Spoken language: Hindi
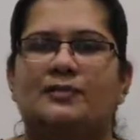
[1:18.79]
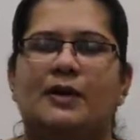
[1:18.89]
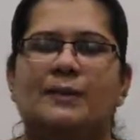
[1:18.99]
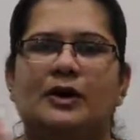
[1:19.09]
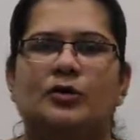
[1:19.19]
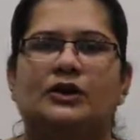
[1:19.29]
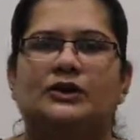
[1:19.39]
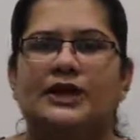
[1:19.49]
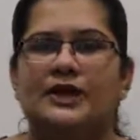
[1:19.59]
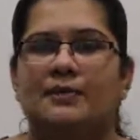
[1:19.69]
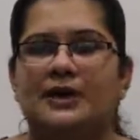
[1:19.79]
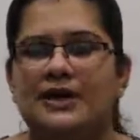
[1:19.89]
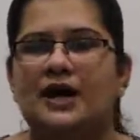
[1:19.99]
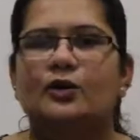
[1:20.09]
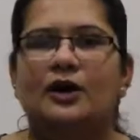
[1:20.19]
पापा को आता है या
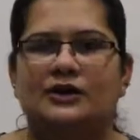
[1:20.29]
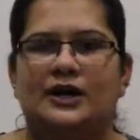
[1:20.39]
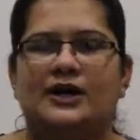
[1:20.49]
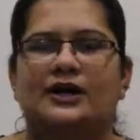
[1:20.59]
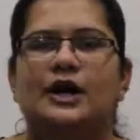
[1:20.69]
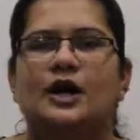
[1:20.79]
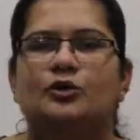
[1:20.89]
भैया को आता है